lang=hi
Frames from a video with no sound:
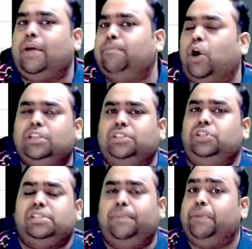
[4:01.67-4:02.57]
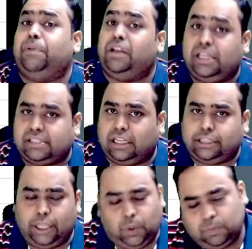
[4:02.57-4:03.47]
आप बहुत अच्छे से पेपर लिख
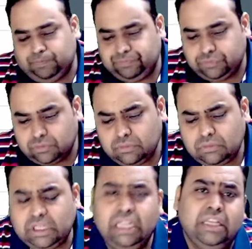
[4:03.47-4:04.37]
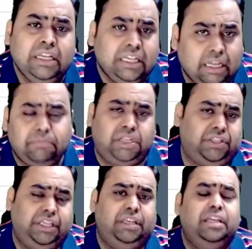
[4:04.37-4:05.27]
सकते हो नंबर
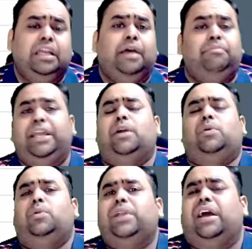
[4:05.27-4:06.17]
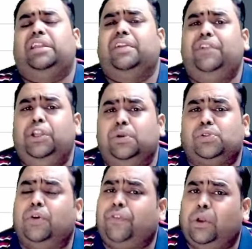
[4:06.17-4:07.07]
तीन मेरे गुरु ज्ञान के वीडियोस
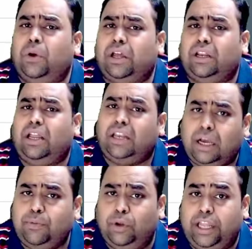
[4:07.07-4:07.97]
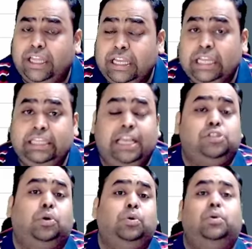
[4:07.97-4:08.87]
को फॉलो करना ना भूले ये
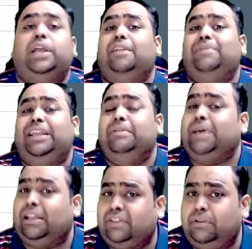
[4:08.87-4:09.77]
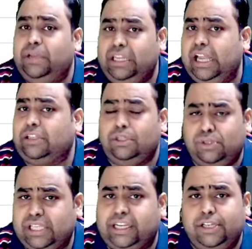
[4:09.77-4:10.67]
जो गुरु ज्ञान मैंने मैराथन में लिया था
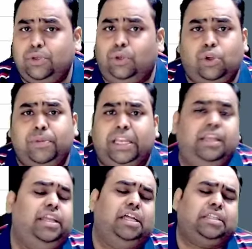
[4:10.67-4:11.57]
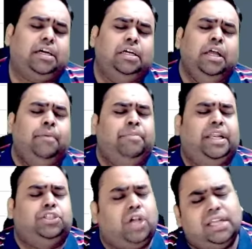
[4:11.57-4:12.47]
जो सेकंड जून को मैंने लिया था
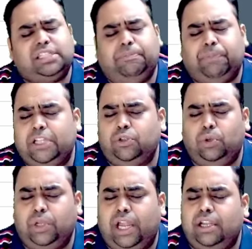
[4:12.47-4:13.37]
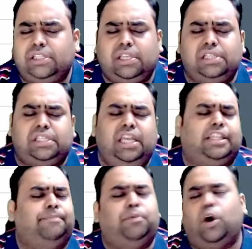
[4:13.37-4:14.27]
मैंने चार से पांच गुरु ज्ञान डिस्कस किए
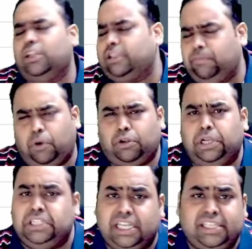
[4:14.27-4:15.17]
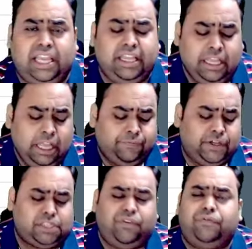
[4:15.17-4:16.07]
थे बहुत इंपॉर्टेंट जैसे
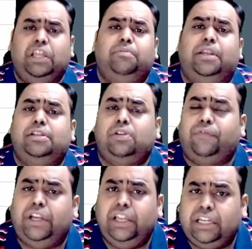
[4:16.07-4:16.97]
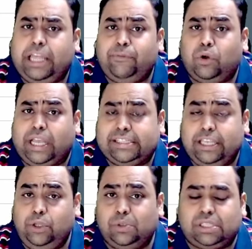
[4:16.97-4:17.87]
फर्स्ट 15 मिनट्स ऑफ रीडिंग टाइम को कैसे
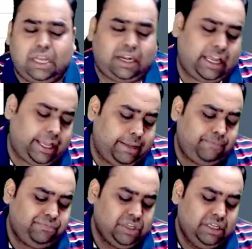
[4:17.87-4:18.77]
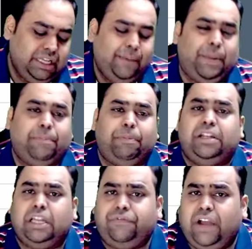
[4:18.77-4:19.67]
यूज करना है पेपर
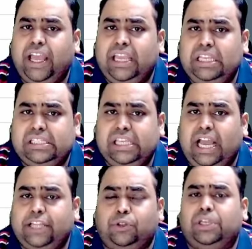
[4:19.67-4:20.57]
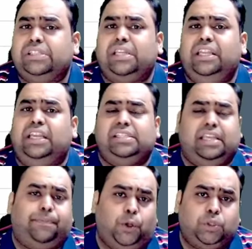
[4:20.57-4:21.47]
टफ आए इजी आए तो किस तरीके से
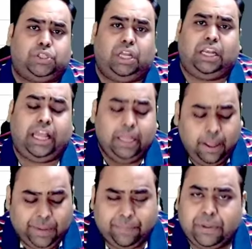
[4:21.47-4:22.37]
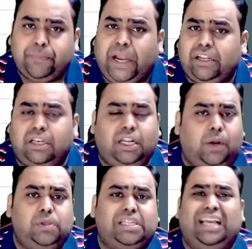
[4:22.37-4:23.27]
अप्रोच करना है पेपर पैटर्न
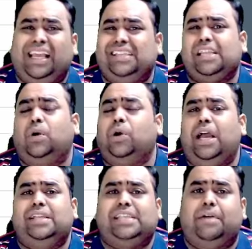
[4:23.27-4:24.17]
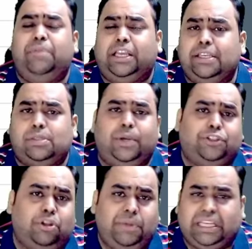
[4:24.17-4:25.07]
अकाउंट्स का कैसा होगा एग्जाम में किस
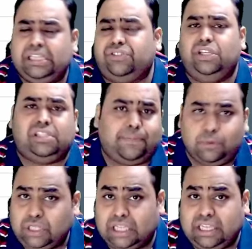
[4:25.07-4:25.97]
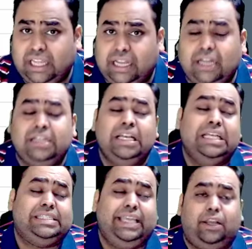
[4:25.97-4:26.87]
क्वेश्चन में किस चीज से पूछा जाएगा
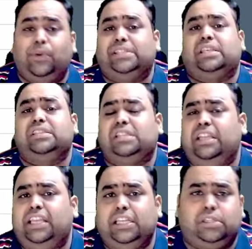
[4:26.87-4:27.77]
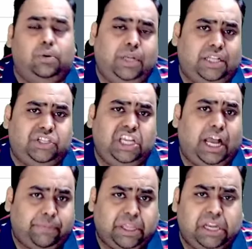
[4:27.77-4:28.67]
सीक्वेंस किस तरीके से होना चाहिए
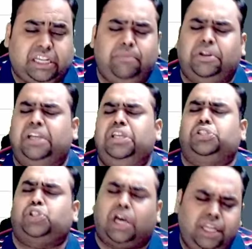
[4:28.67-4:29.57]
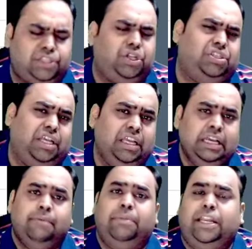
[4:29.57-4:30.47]
आपके अटेम्प्ट का ये सारी चीजें
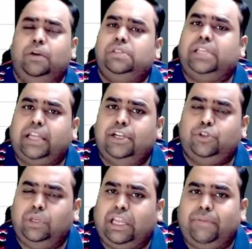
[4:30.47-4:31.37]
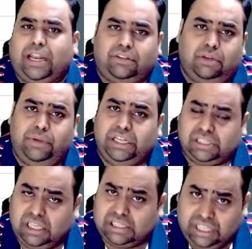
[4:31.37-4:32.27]
मैंने उस सेकेंड जून के मैराथन में
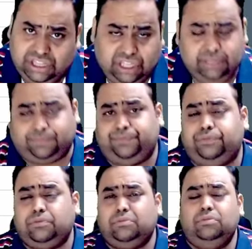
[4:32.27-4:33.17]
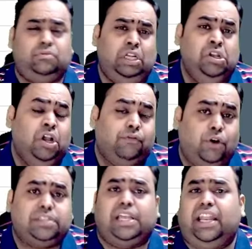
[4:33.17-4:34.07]
डिस्कस की थी
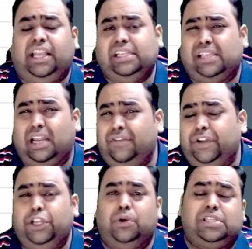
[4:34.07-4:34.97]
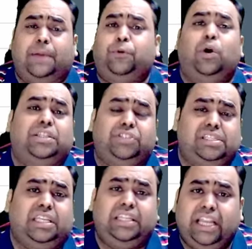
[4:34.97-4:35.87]
वो सारे के सारे वीडियोस आपको अच्छे
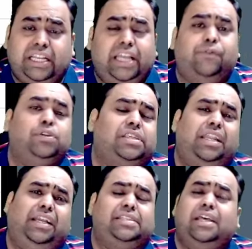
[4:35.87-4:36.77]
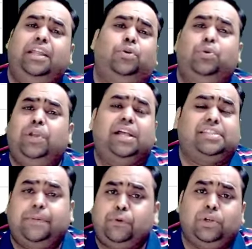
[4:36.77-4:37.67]
से देखने हैं वो सारे के सारे गुरु ज्ञान
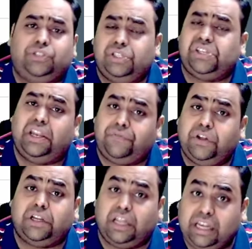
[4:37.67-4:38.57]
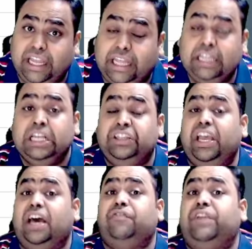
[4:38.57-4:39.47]
आपको अच्छे से रेफर करने हैं
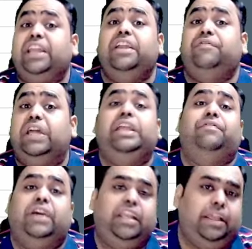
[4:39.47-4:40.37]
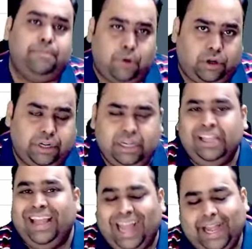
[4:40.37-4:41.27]
दे आर वेरी वेरी वेरी इंपॉर्टेंट
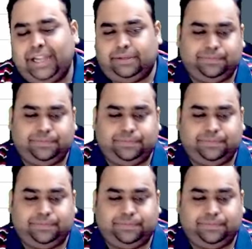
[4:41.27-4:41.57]
एंड